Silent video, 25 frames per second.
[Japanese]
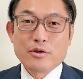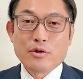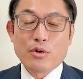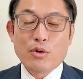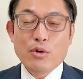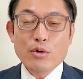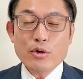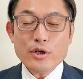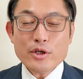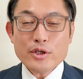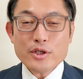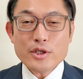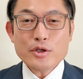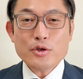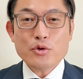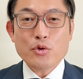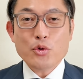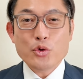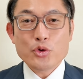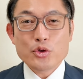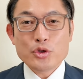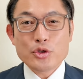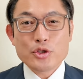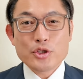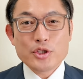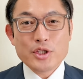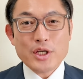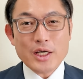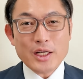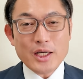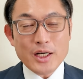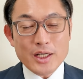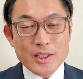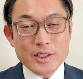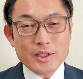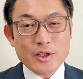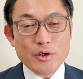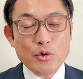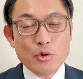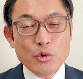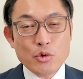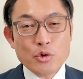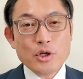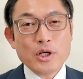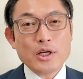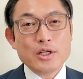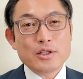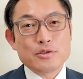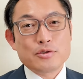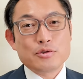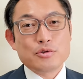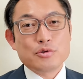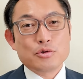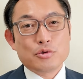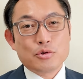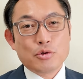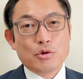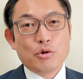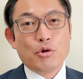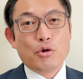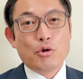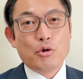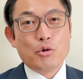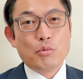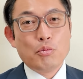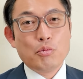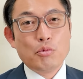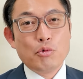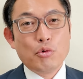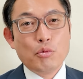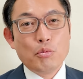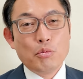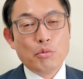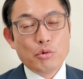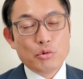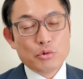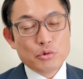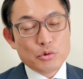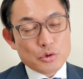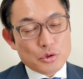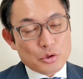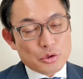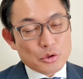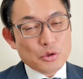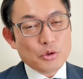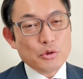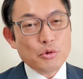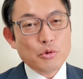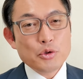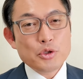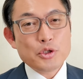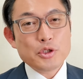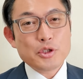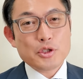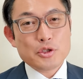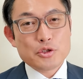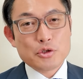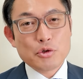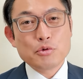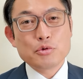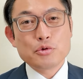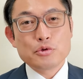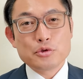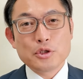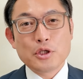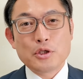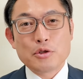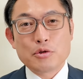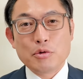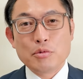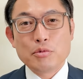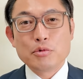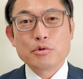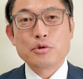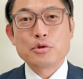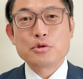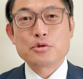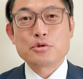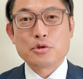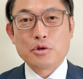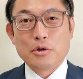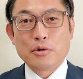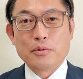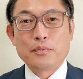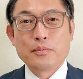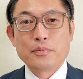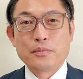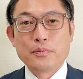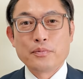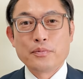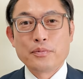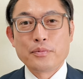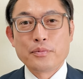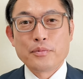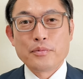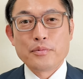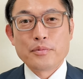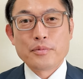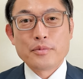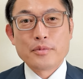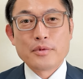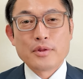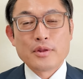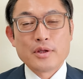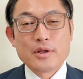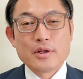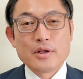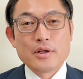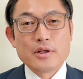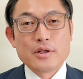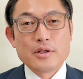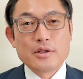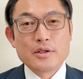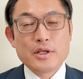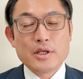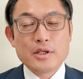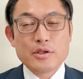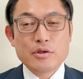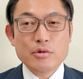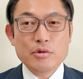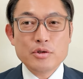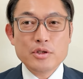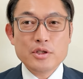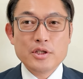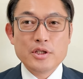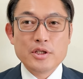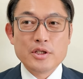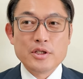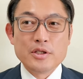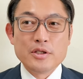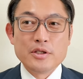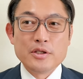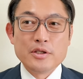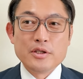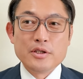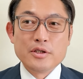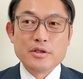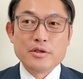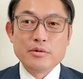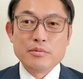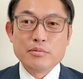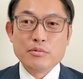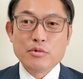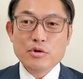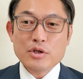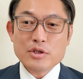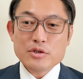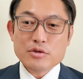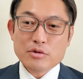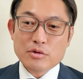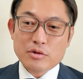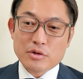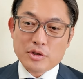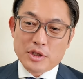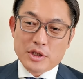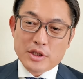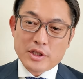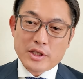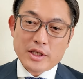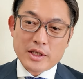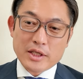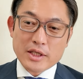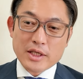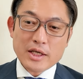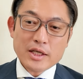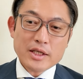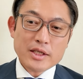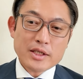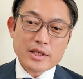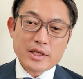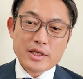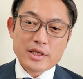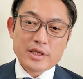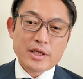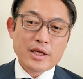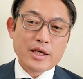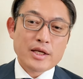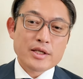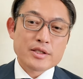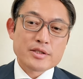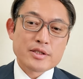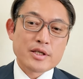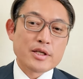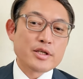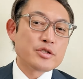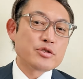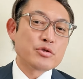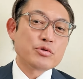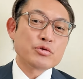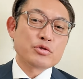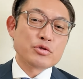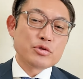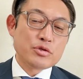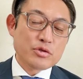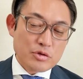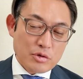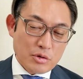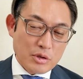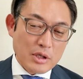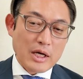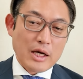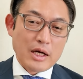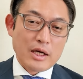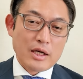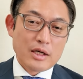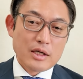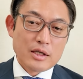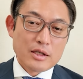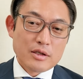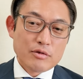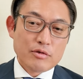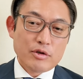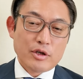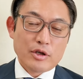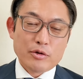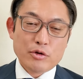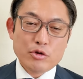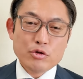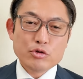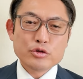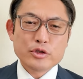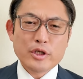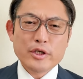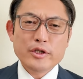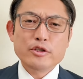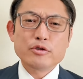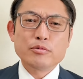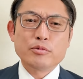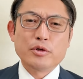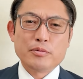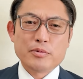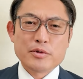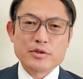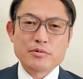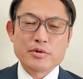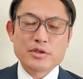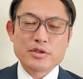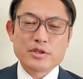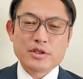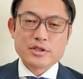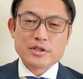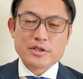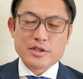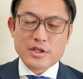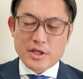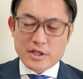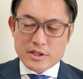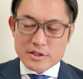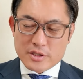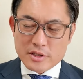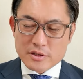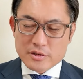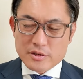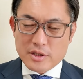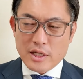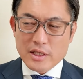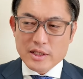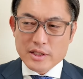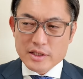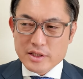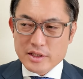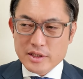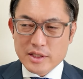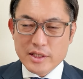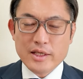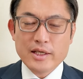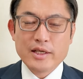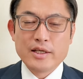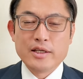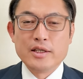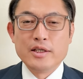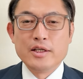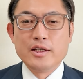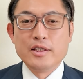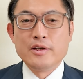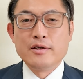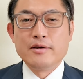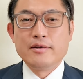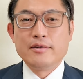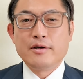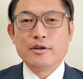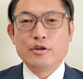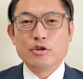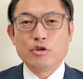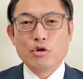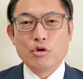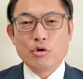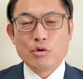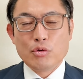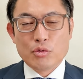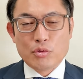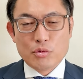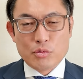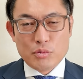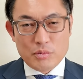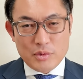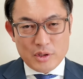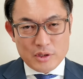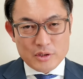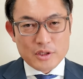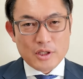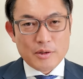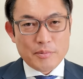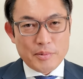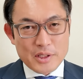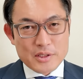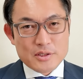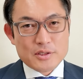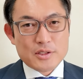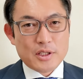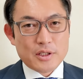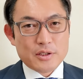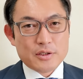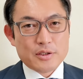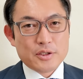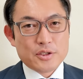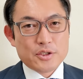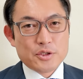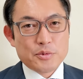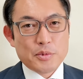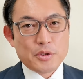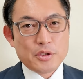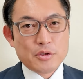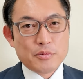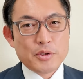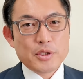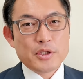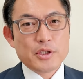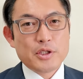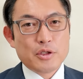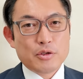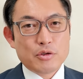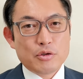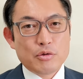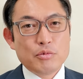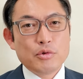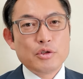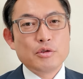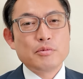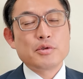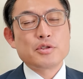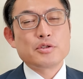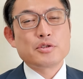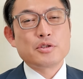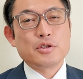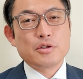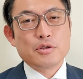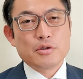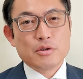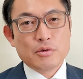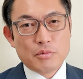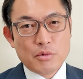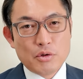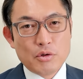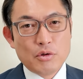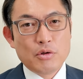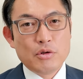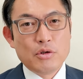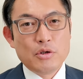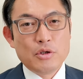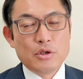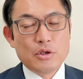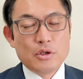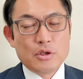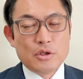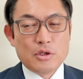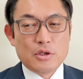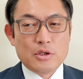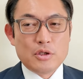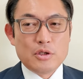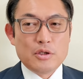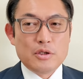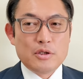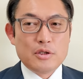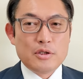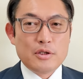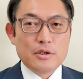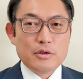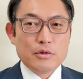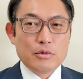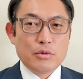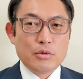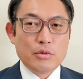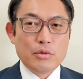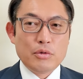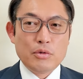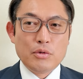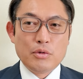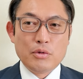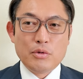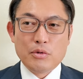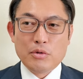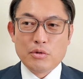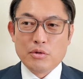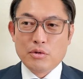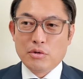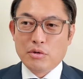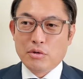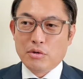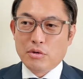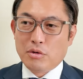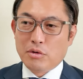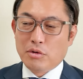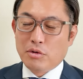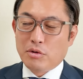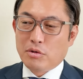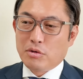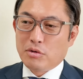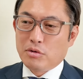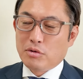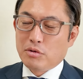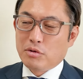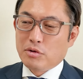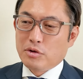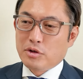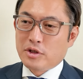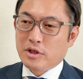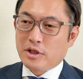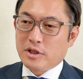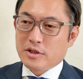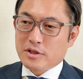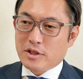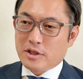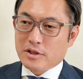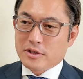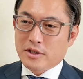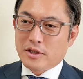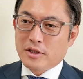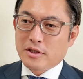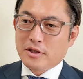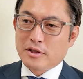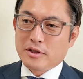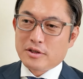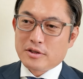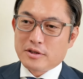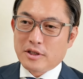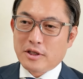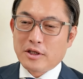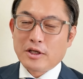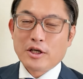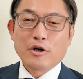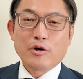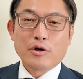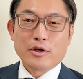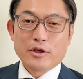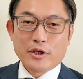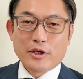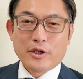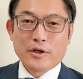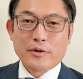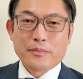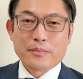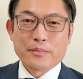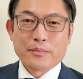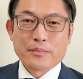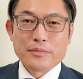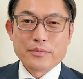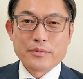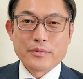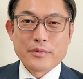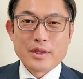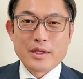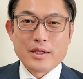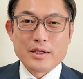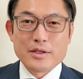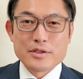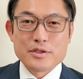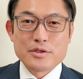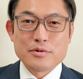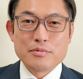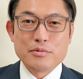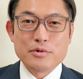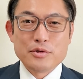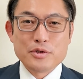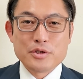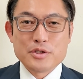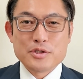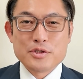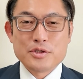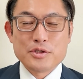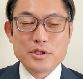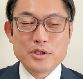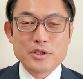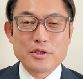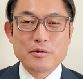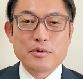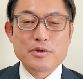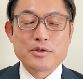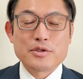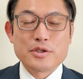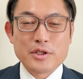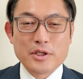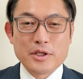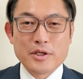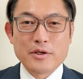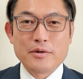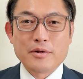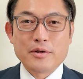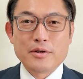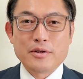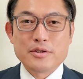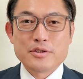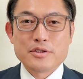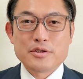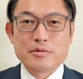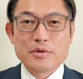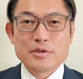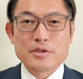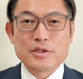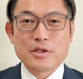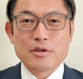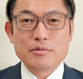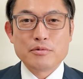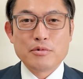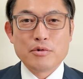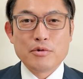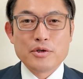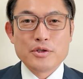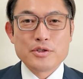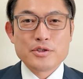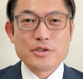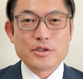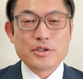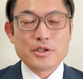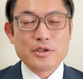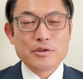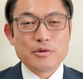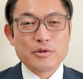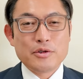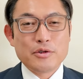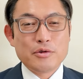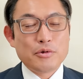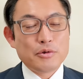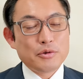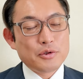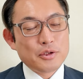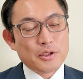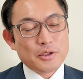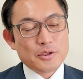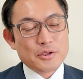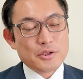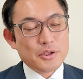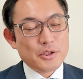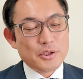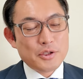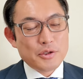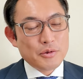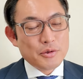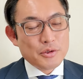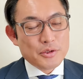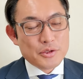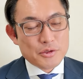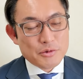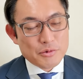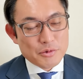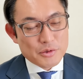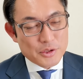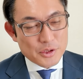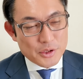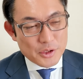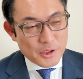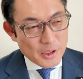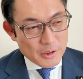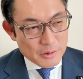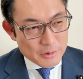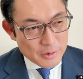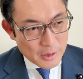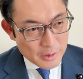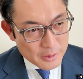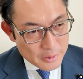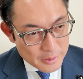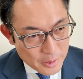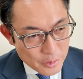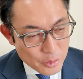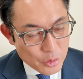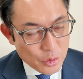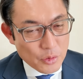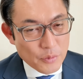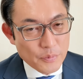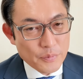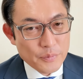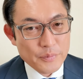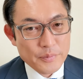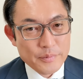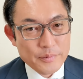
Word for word: これ結構やられた方からするともうものすごい大きなショックだと思うんですよ。で特に僕はその人間関係で政治をするとかは良くないと思いますに政策ありきであの丸だ×だって決めるべきだと思いますけれどもあの平沢さんなんかはね新聞記事に出てましたね石破さんを応援してたのにこんなひどい仕打ちになるなんてと